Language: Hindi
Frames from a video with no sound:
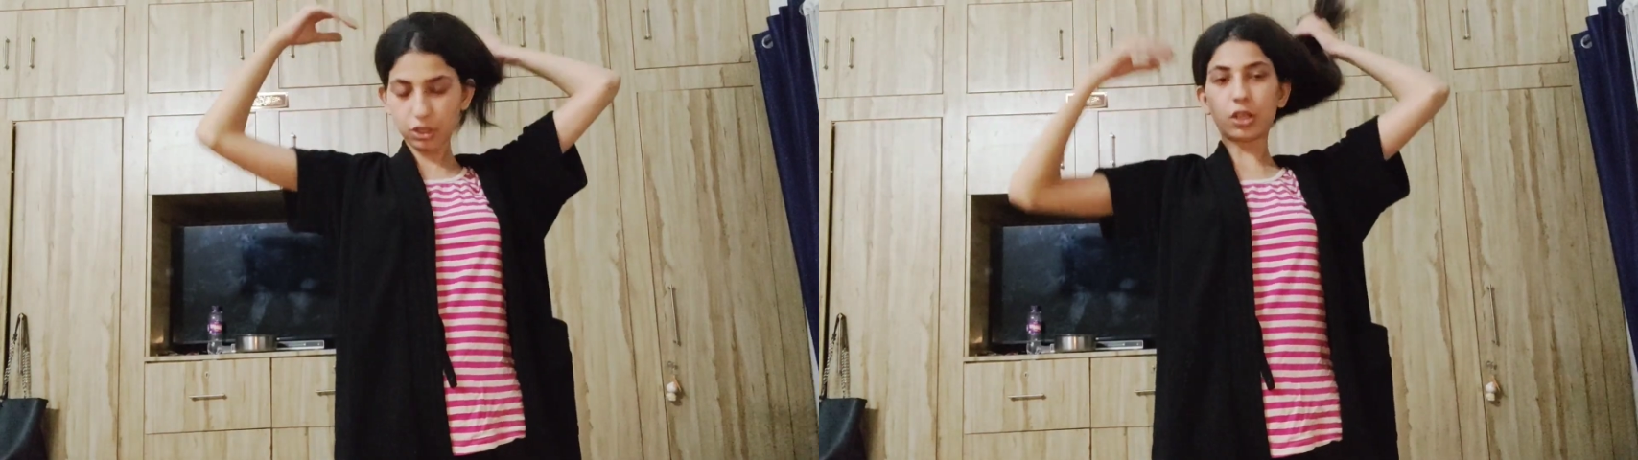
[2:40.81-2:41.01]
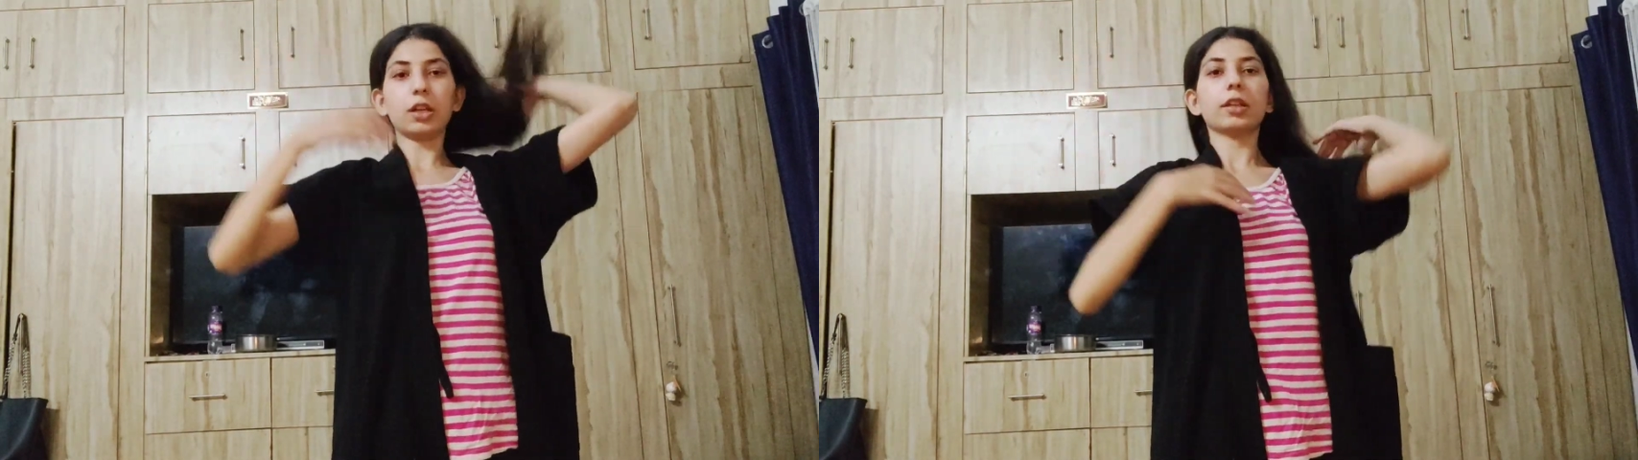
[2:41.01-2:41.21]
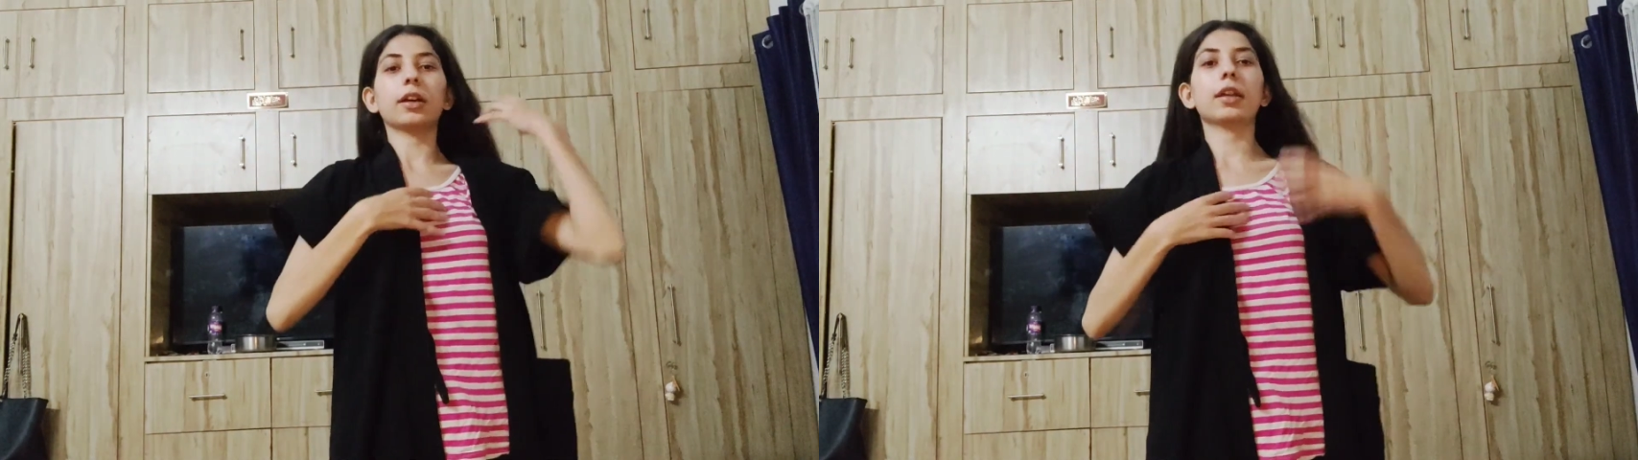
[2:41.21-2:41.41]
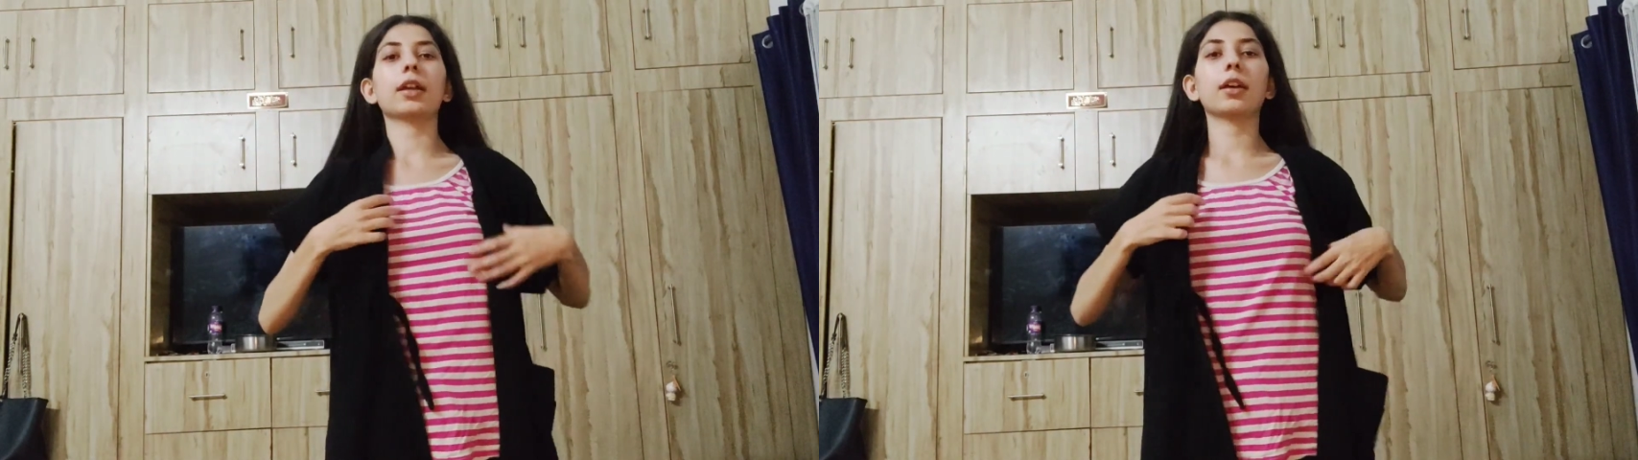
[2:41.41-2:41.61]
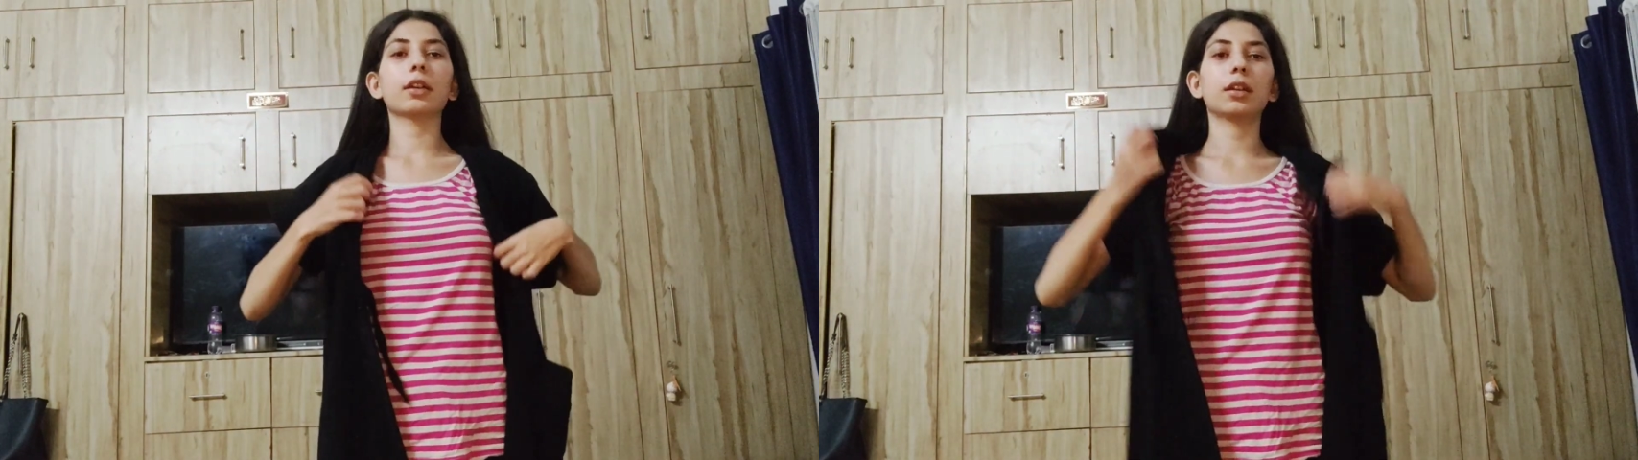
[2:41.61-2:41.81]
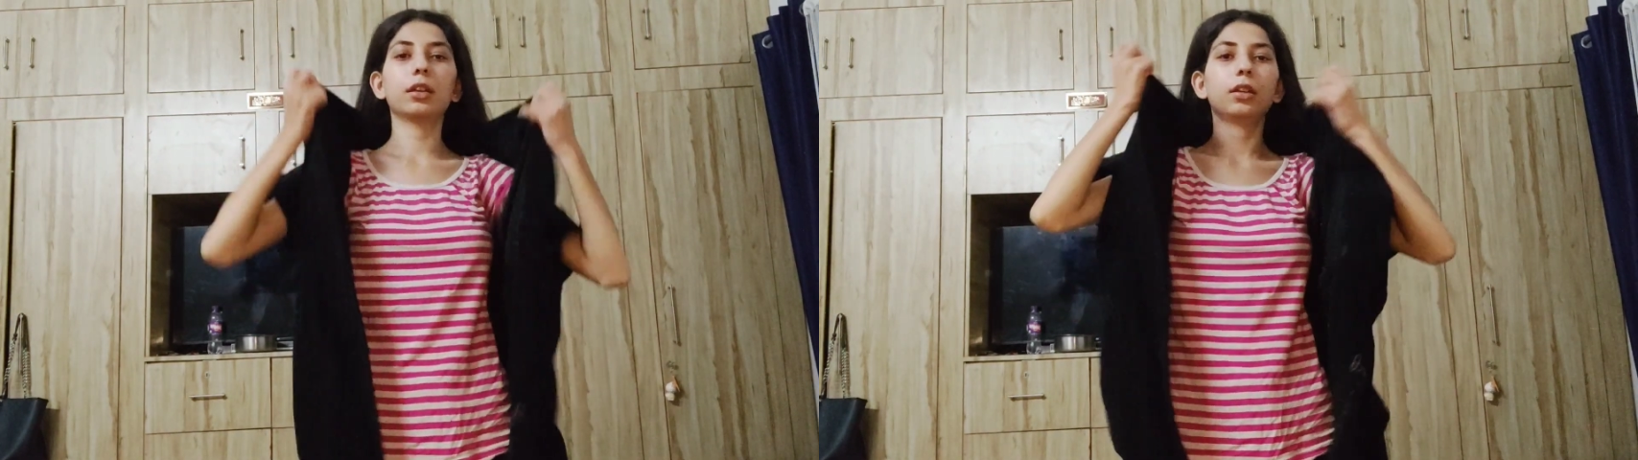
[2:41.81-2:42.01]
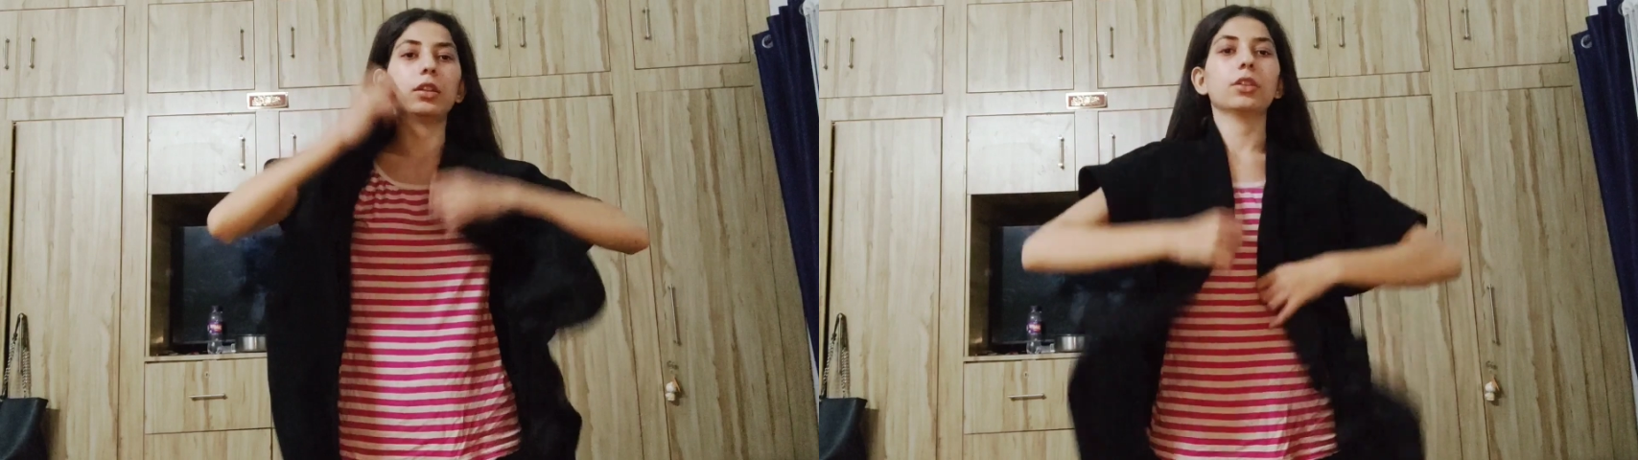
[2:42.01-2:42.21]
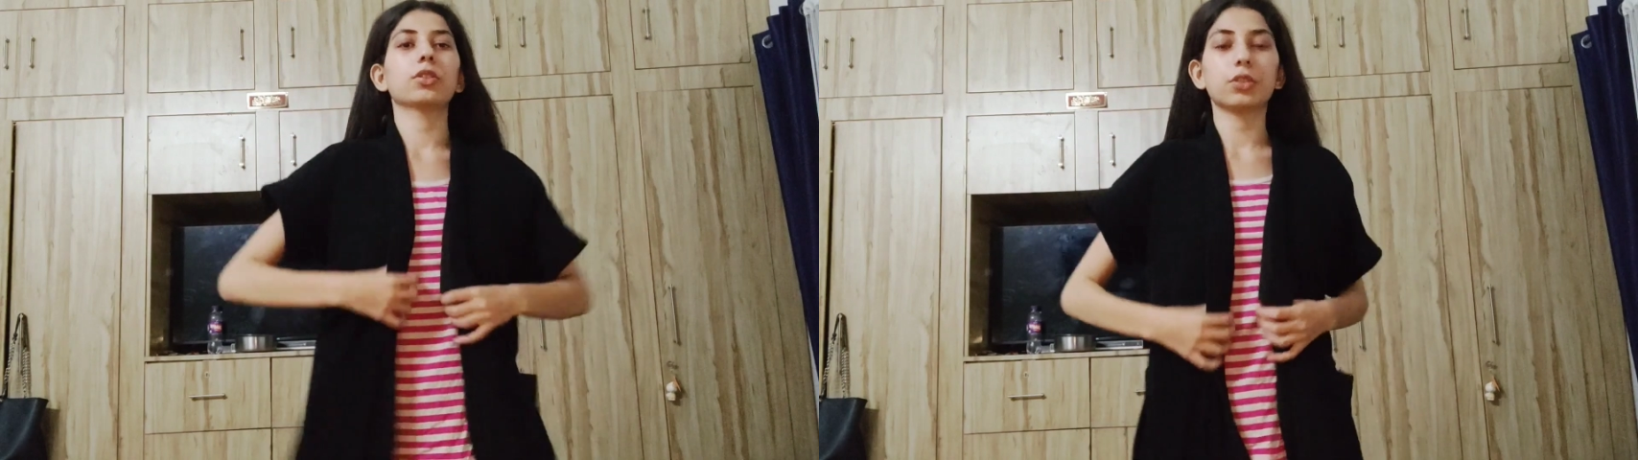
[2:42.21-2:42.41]
shrug लग रहा है.
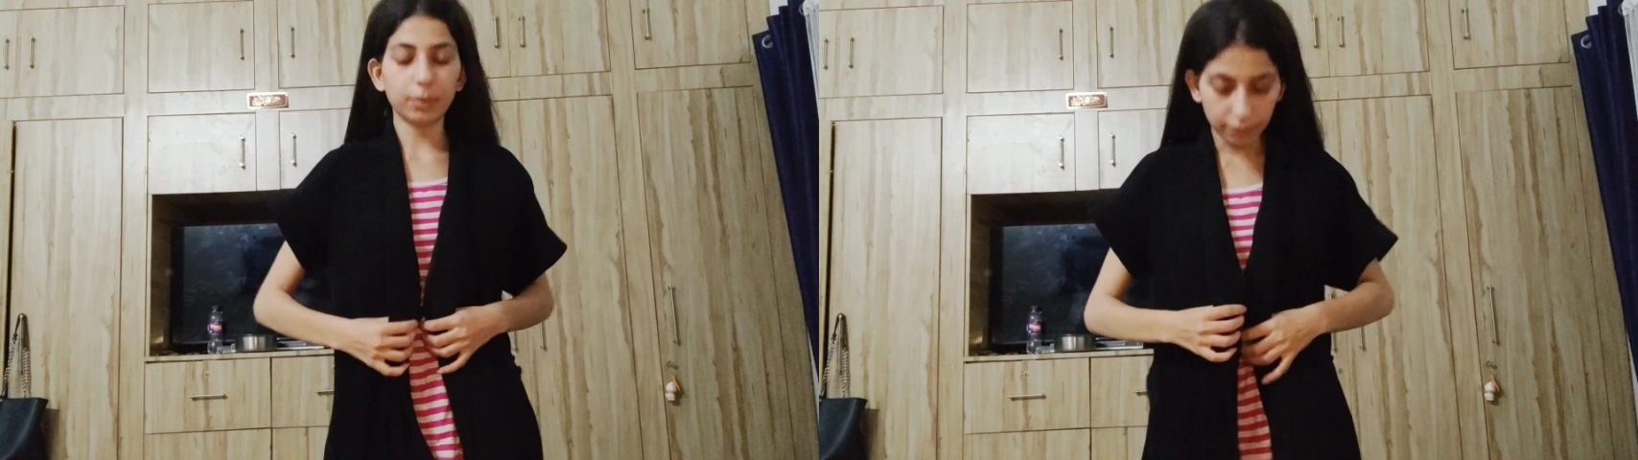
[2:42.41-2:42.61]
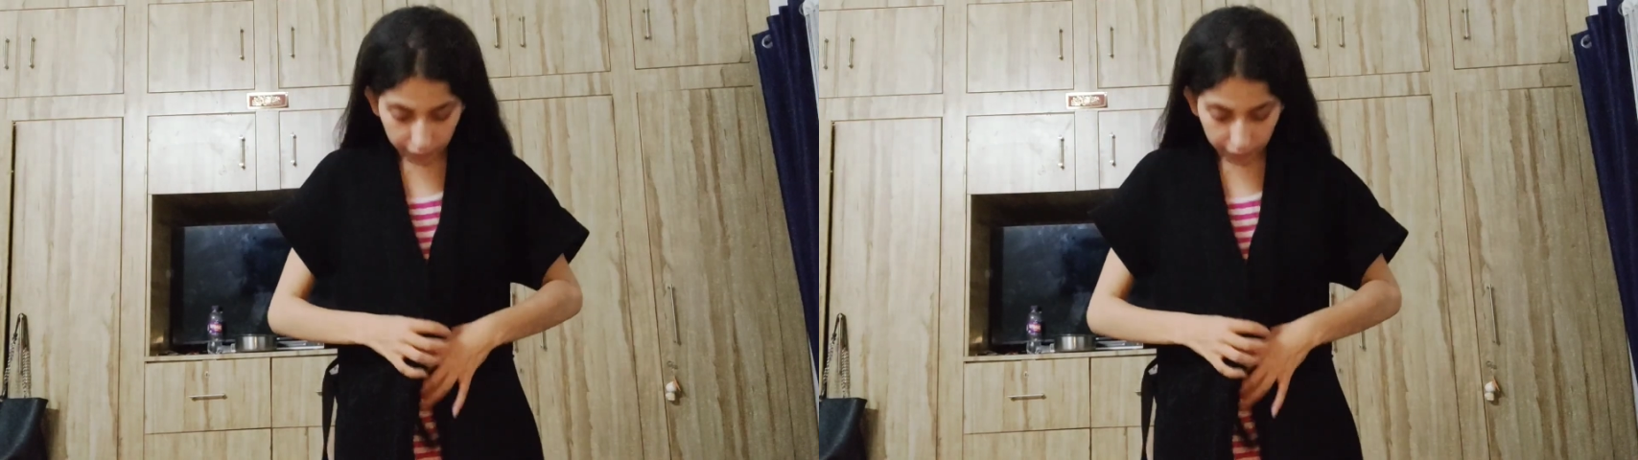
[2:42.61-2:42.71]
To be